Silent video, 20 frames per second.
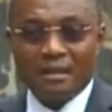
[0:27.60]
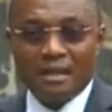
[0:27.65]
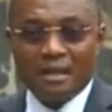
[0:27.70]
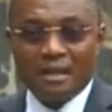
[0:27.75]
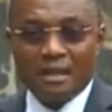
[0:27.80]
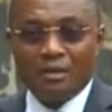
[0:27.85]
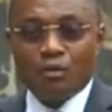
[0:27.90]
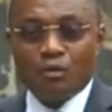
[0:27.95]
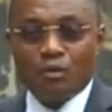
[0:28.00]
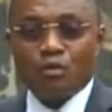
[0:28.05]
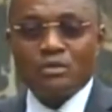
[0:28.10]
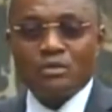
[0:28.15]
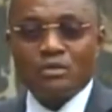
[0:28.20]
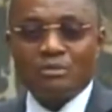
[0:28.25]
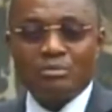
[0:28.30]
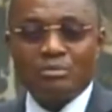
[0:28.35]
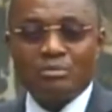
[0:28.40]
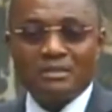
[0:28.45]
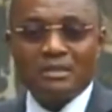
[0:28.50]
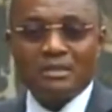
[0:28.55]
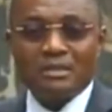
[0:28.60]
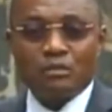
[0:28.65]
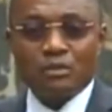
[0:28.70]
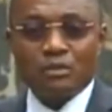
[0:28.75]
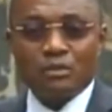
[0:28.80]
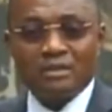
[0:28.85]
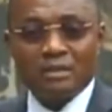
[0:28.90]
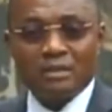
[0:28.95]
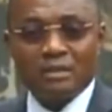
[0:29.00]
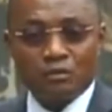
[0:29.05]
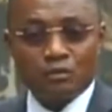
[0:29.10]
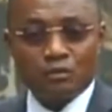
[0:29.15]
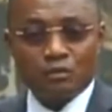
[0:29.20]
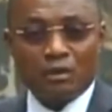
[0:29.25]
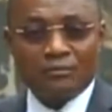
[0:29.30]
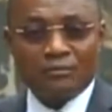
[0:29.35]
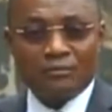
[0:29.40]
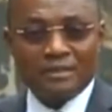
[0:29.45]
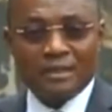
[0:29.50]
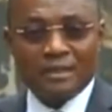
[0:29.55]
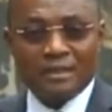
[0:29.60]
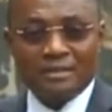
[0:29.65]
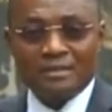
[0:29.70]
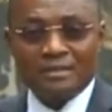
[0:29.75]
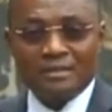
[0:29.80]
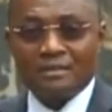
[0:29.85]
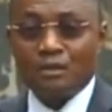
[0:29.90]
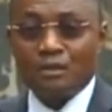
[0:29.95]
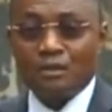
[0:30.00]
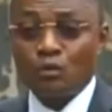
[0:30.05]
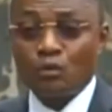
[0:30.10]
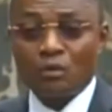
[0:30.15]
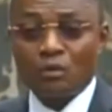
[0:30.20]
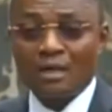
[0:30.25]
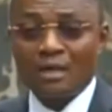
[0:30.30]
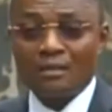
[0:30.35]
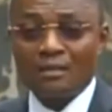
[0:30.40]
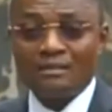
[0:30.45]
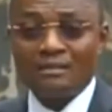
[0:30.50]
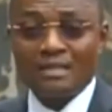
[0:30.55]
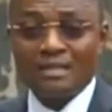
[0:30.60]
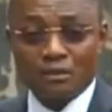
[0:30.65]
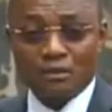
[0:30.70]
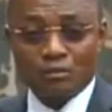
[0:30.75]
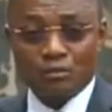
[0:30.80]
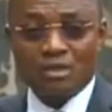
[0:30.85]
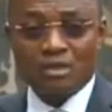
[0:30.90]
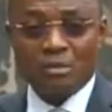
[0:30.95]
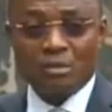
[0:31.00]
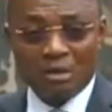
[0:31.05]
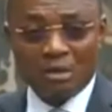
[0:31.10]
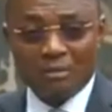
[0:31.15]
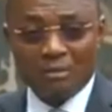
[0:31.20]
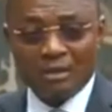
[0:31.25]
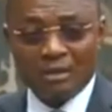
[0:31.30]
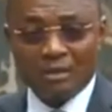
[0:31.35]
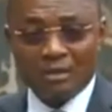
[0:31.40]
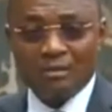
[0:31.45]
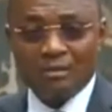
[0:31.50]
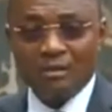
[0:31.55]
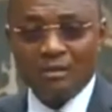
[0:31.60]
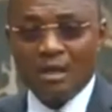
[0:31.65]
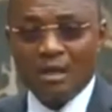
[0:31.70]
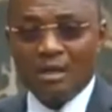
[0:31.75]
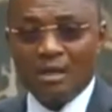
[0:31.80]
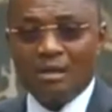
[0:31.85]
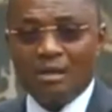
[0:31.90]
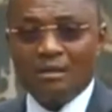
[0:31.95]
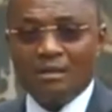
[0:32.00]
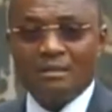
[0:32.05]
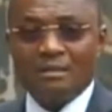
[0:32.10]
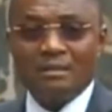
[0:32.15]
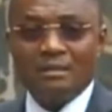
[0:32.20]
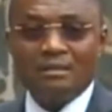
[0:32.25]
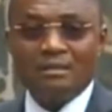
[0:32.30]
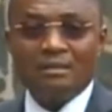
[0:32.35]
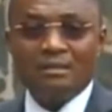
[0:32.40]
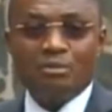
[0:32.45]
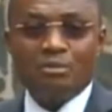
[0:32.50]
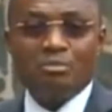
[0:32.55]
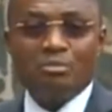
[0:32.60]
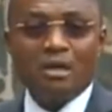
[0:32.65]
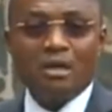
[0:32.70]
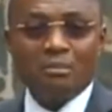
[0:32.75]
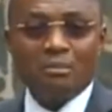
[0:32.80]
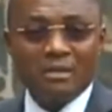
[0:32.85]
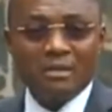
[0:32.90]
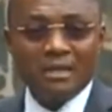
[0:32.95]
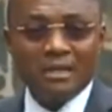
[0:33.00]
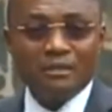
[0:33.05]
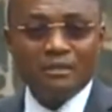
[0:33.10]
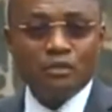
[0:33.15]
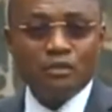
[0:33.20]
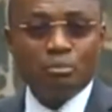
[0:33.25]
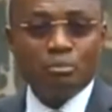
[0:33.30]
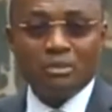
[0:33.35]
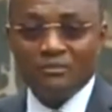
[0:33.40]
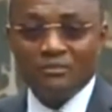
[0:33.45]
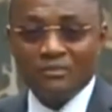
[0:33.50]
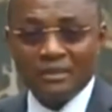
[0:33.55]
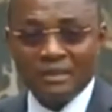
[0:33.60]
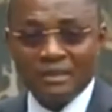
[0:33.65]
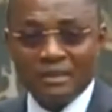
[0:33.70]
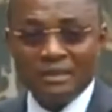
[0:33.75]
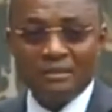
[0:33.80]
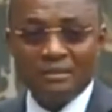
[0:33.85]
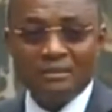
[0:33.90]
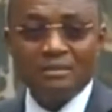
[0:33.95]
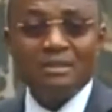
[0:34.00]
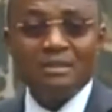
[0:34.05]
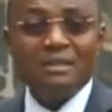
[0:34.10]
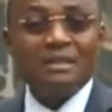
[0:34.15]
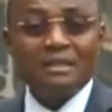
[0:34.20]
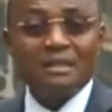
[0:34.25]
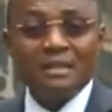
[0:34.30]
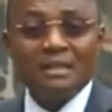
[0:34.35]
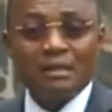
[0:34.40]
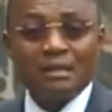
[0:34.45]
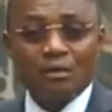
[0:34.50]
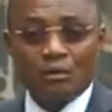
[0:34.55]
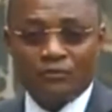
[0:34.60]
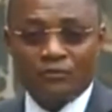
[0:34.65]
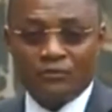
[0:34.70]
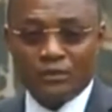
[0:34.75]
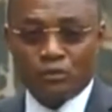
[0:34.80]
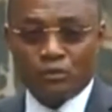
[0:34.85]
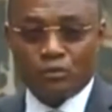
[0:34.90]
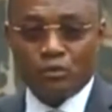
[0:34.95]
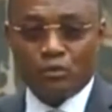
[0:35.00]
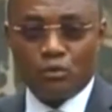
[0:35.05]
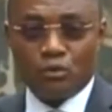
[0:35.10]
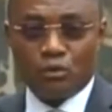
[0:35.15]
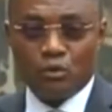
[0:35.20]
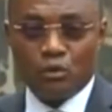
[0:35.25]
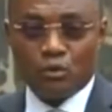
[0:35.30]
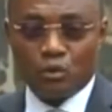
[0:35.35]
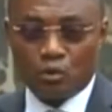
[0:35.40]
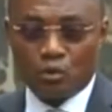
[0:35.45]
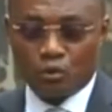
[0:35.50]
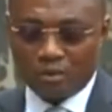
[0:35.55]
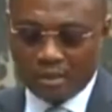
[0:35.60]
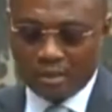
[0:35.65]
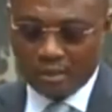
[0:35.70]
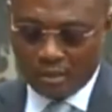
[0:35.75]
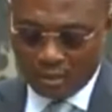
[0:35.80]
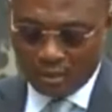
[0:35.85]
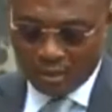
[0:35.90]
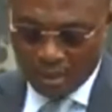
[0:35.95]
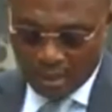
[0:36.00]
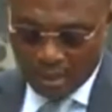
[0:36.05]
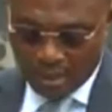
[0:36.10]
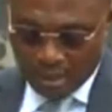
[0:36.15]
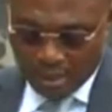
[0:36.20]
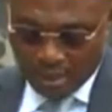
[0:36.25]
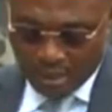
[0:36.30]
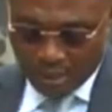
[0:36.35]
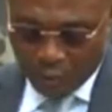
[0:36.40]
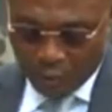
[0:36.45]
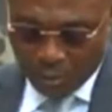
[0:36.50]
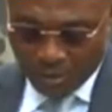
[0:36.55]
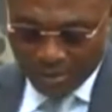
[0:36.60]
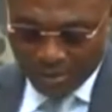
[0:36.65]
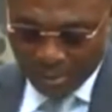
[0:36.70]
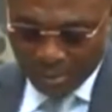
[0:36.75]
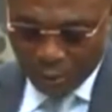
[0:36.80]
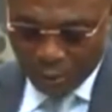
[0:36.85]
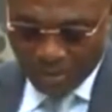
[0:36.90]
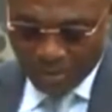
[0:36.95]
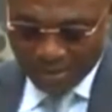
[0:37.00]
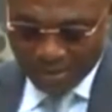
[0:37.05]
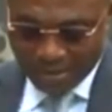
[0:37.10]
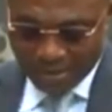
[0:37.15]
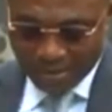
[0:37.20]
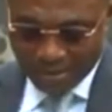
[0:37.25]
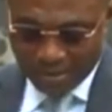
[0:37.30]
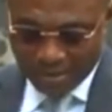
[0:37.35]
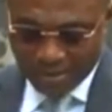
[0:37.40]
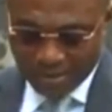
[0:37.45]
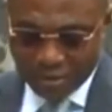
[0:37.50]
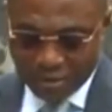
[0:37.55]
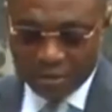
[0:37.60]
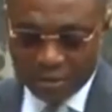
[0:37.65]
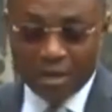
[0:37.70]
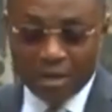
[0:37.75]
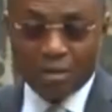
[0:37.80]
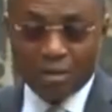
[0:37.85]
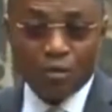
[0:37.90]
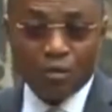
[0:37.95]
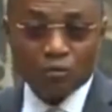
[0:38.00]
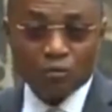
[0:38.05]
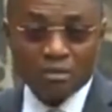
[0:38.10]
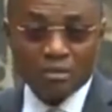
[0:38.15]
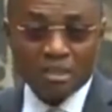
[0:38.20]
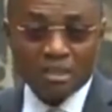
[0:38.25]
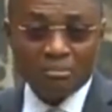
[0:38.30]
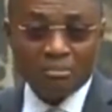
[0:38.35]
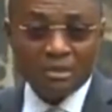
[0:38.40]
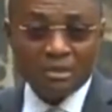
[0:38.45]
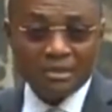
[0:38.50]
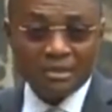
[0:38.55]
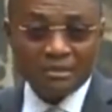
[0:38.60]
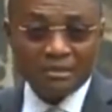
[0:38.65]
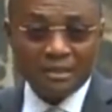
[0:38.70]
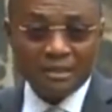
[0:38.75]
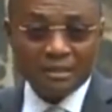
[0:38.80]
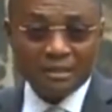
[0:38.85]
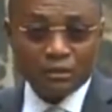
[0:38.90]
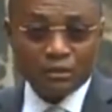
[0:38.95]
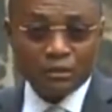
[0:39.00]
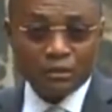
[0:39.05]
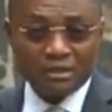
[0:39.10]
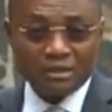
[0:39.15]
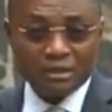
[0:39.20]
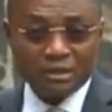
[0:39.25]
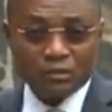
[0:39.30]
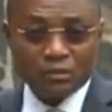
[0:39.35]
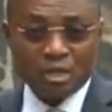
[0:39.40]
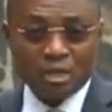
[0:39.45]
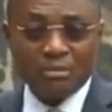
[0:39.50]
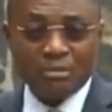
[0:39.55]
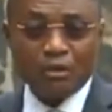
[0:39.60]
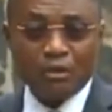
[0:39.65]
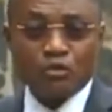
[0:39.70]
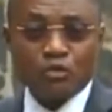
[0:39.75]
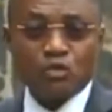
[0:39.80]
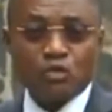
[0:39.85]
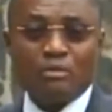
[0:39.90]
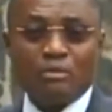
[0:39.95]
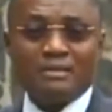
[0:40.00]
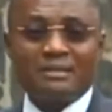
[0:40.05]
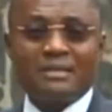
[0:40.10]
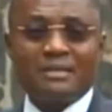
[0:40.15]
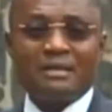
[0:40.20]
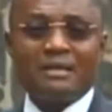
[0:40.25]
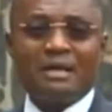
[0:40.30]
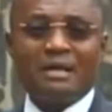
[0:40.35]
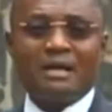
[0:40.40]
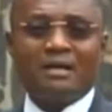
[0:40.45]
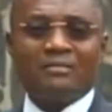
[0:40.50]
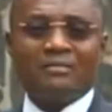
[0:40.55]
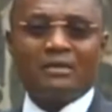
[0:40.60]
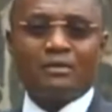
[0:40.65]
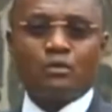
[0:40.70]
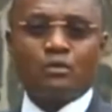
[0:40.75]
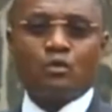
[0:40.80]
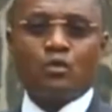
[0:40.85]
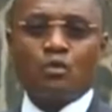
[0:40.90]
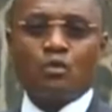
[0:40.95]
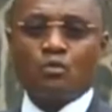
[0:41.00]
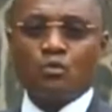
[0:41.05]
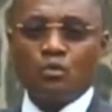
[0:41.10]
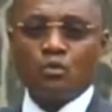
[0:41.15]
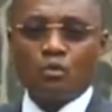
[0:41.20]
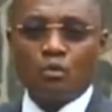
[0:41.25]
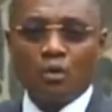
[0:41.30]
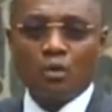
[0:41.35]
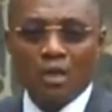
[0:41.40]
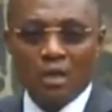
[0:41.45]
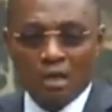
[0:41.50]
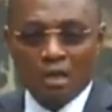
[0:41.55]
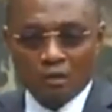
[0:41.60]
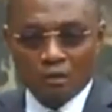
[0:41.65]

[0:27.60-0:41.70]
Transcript: Le Conseil de paix et de sécurité de l'Union africaine, c'est un organe décisionnel permanent euh, qui permet de prévenir, de régler les conflits sur le, continent. Au plan diplomatique, cela compte et mérite d'être dit. Nous en parlons ce matin avec le concours du